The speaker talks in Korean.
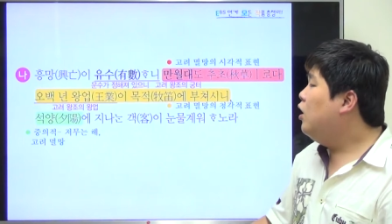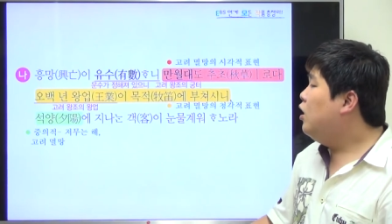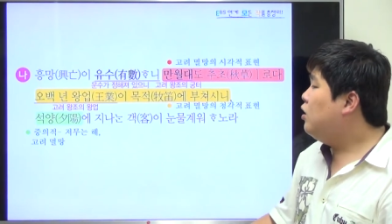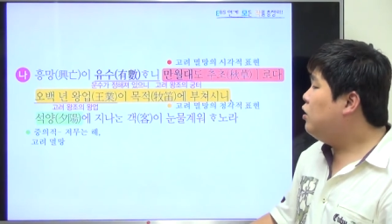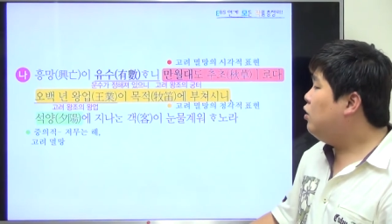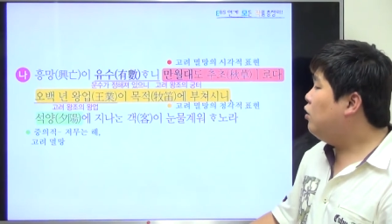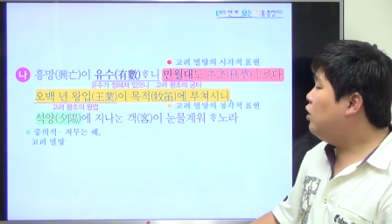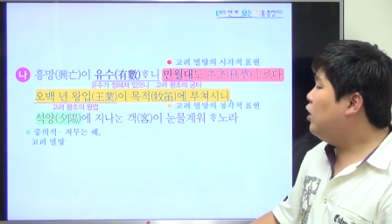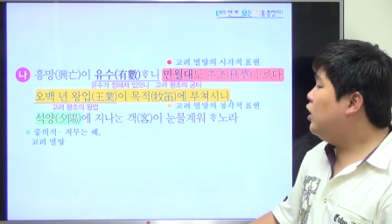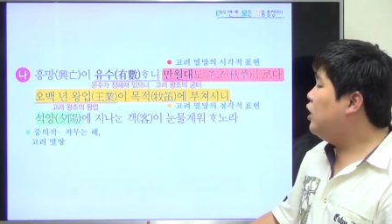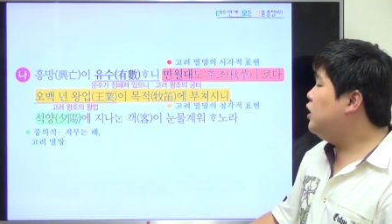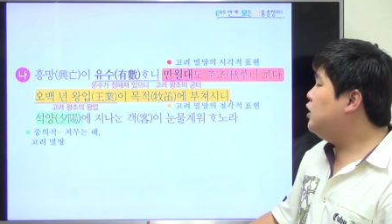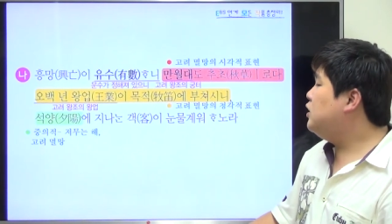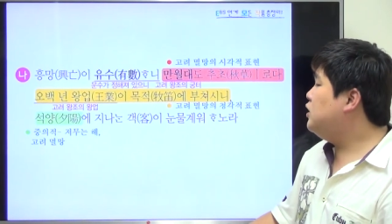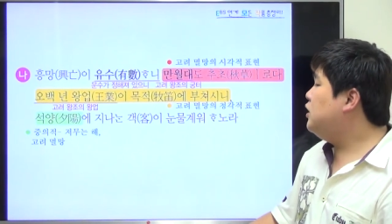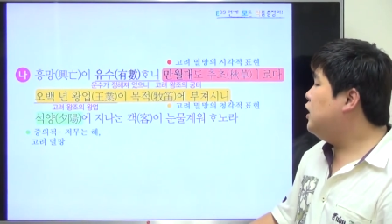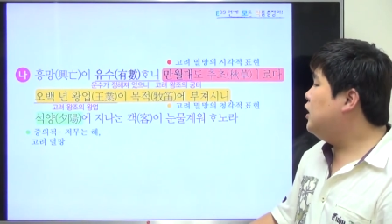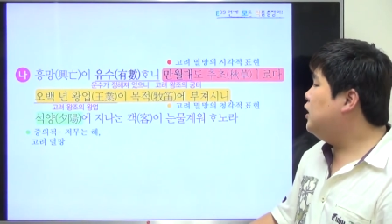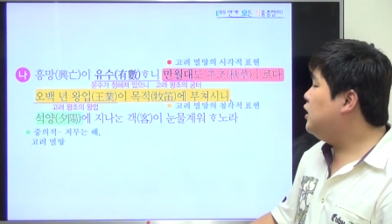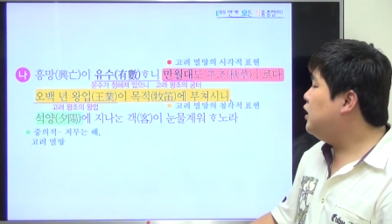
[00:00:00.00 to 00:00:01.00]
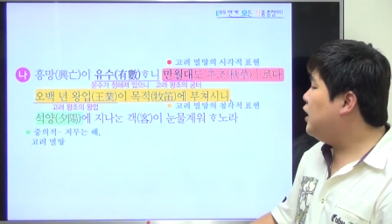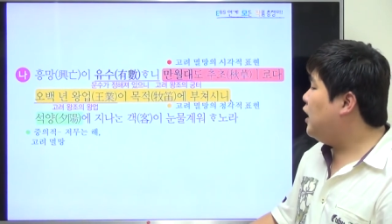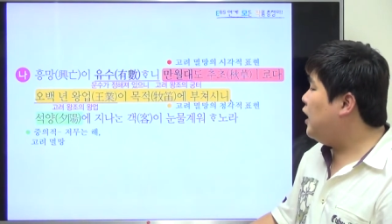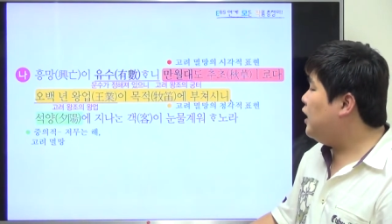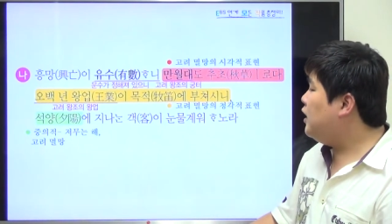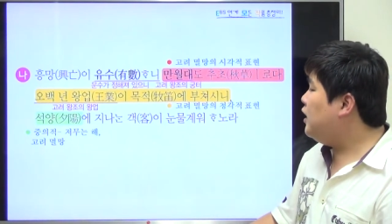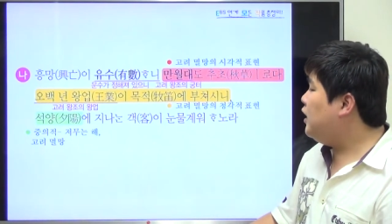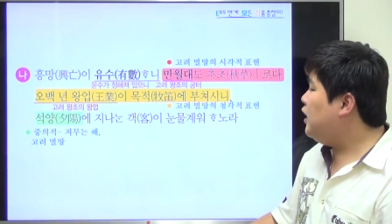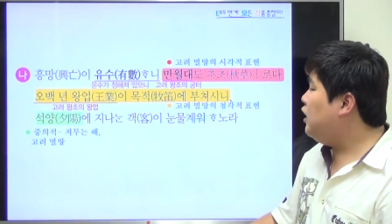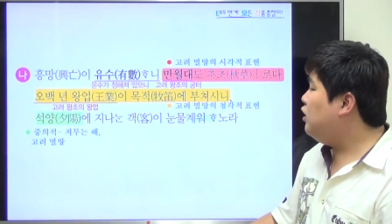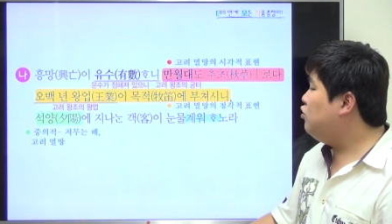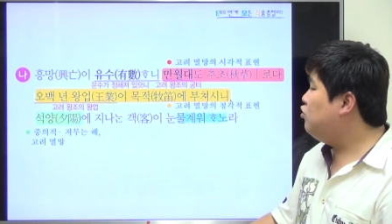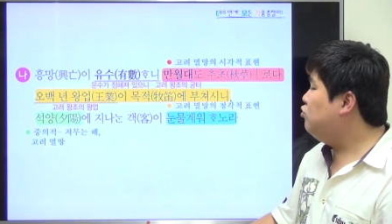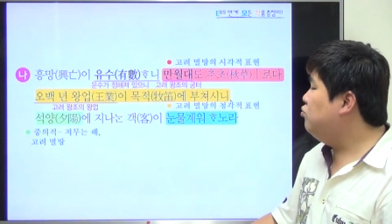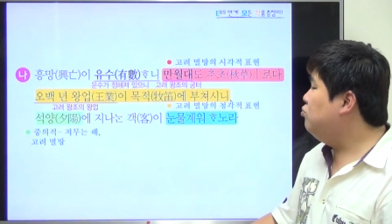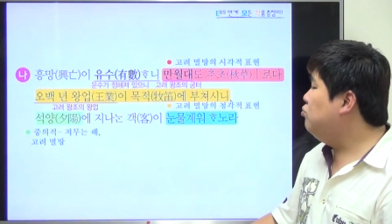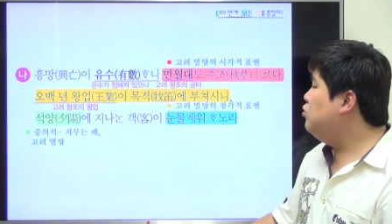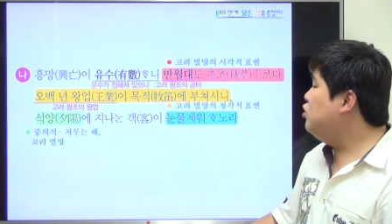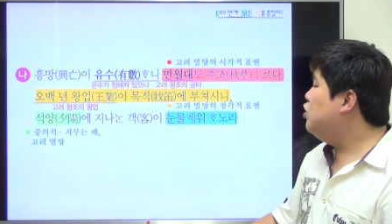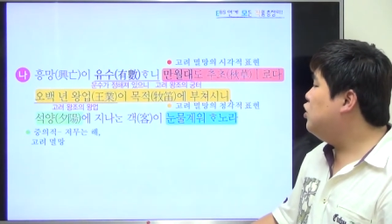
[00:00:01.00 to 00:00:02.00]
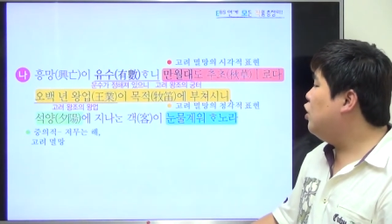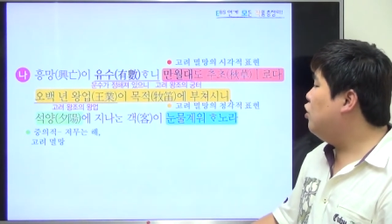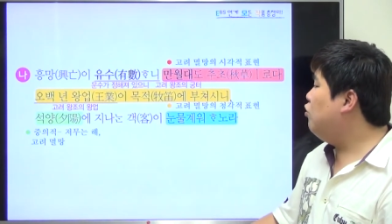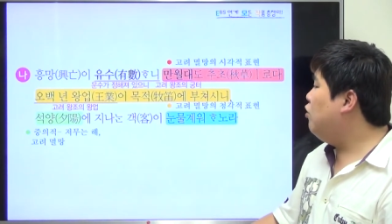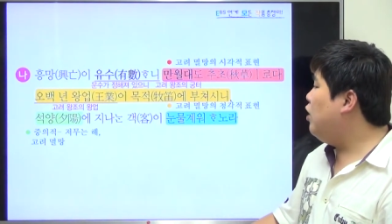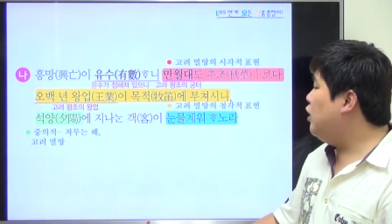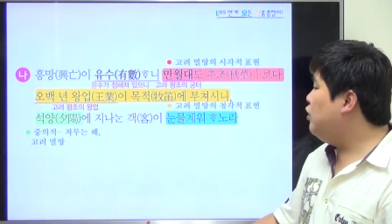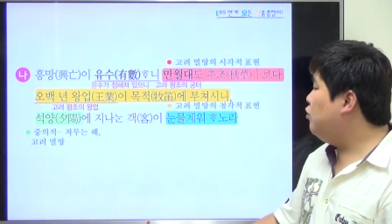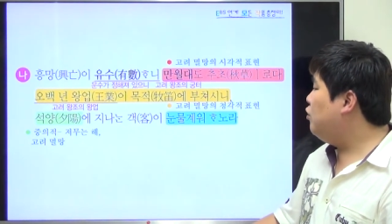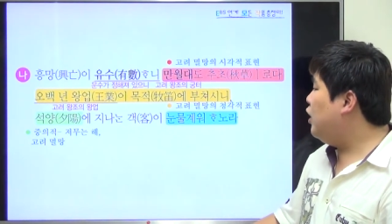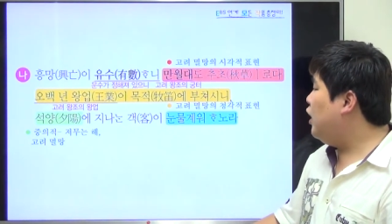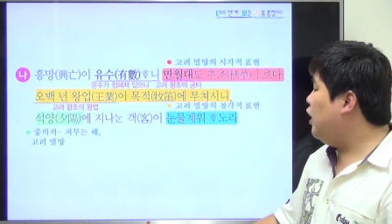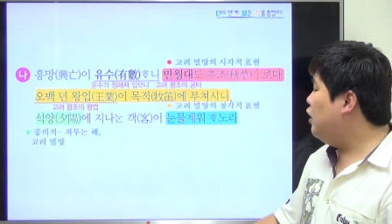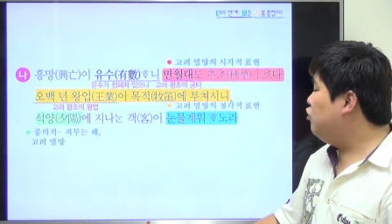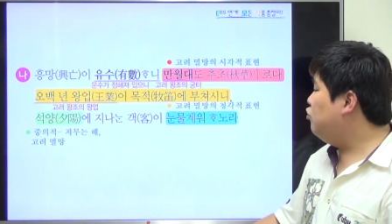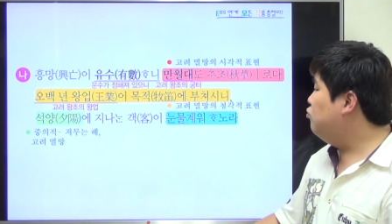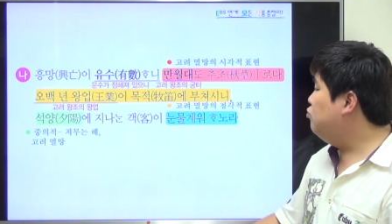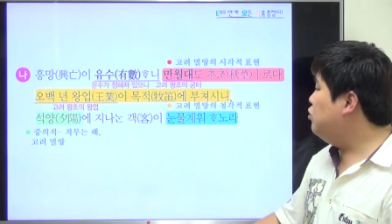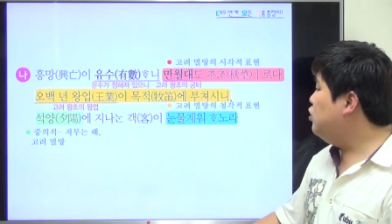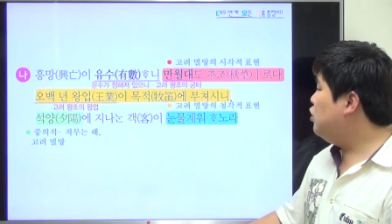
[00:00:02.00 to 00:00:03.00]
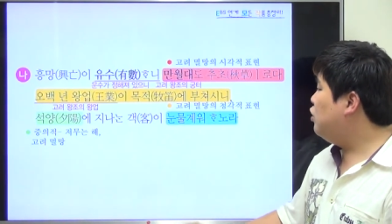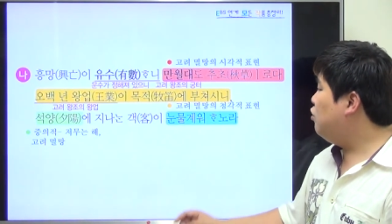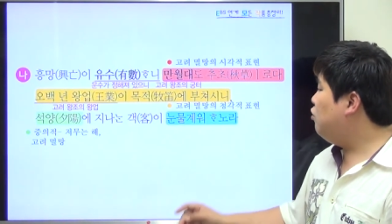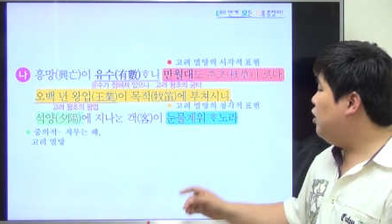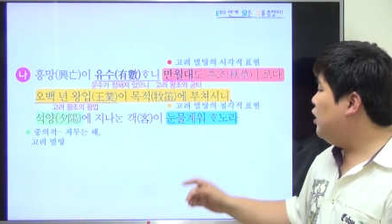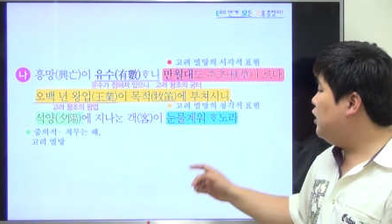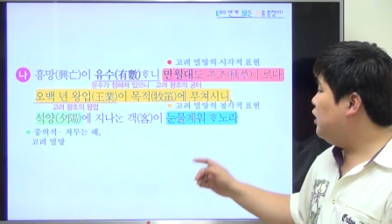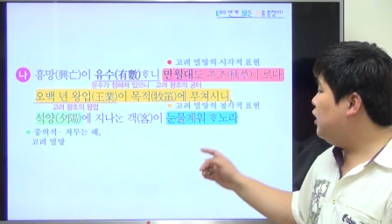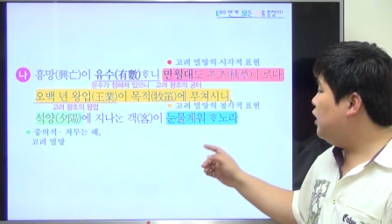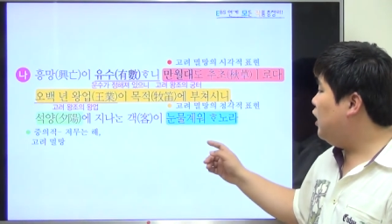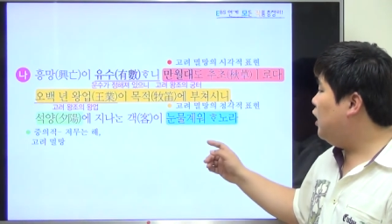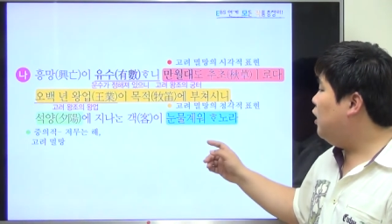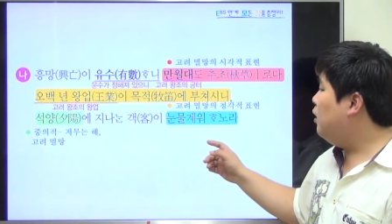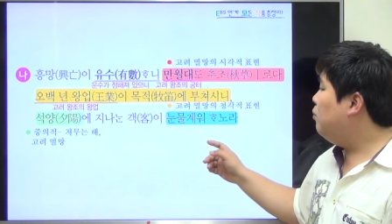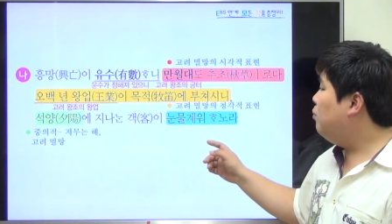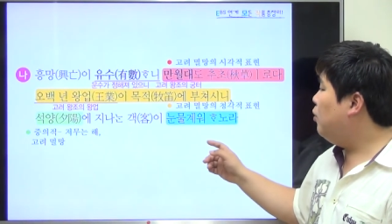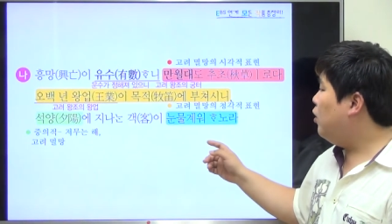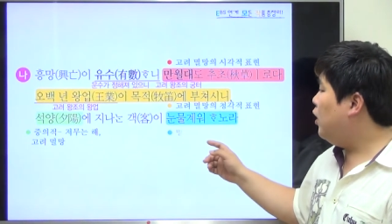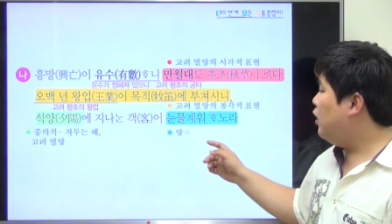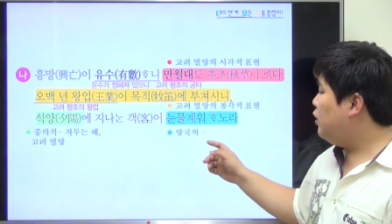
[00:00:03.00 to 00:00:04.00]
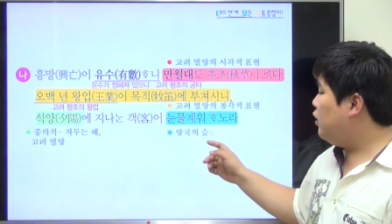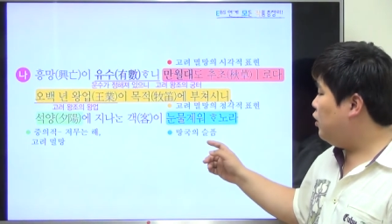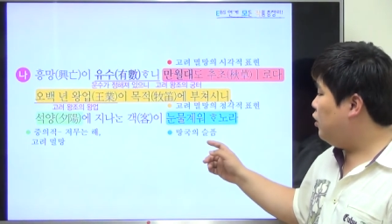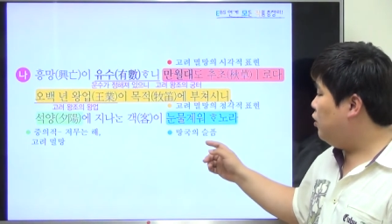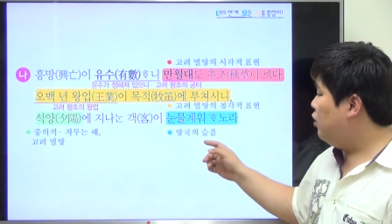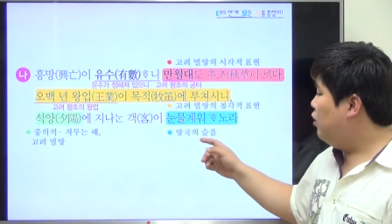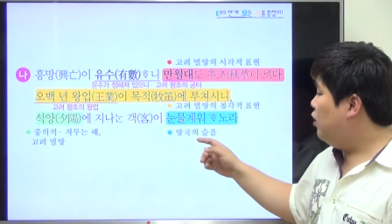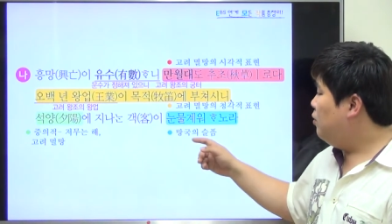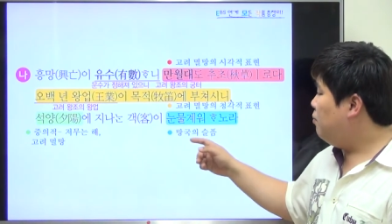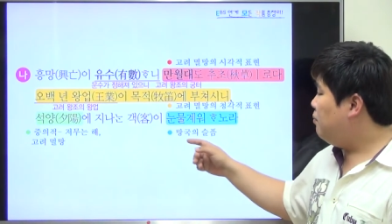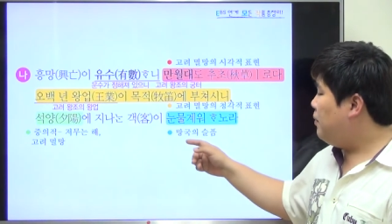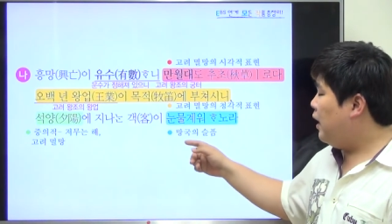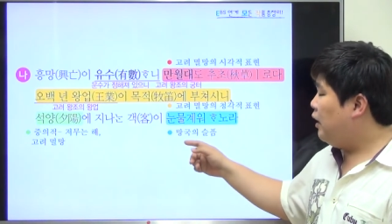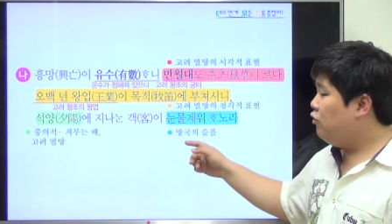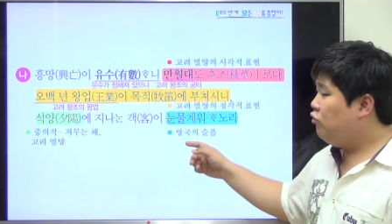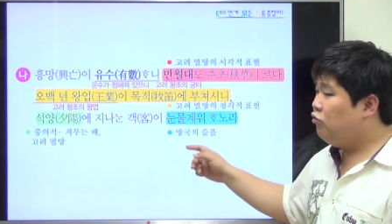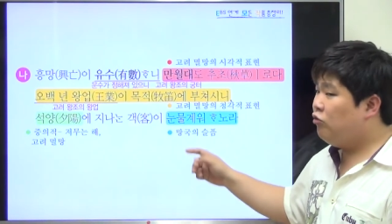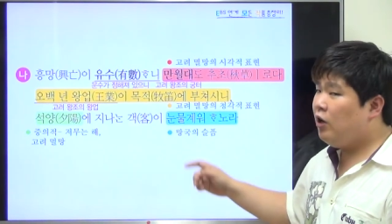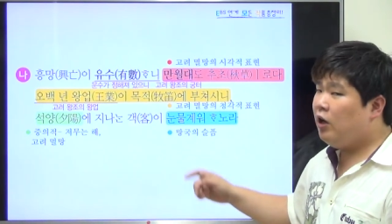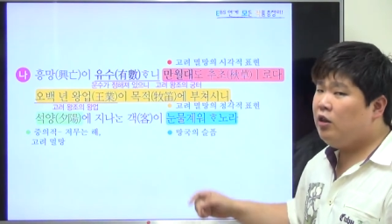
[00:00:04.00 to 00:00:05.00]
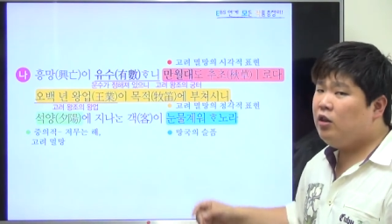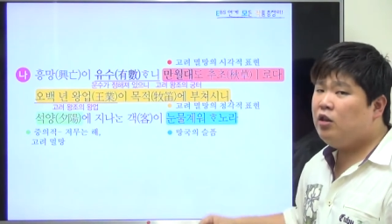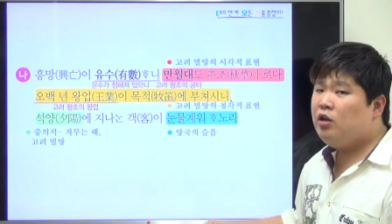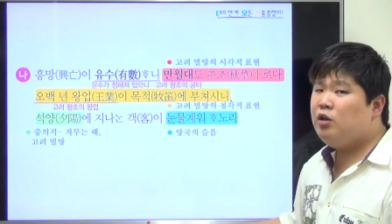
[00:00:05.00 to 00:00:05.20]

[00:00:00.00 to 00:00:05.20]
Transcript: 석양에 지내는 객이 눈물겨워하노라. 눈물겨워한다 뭐가 돼요? 망국의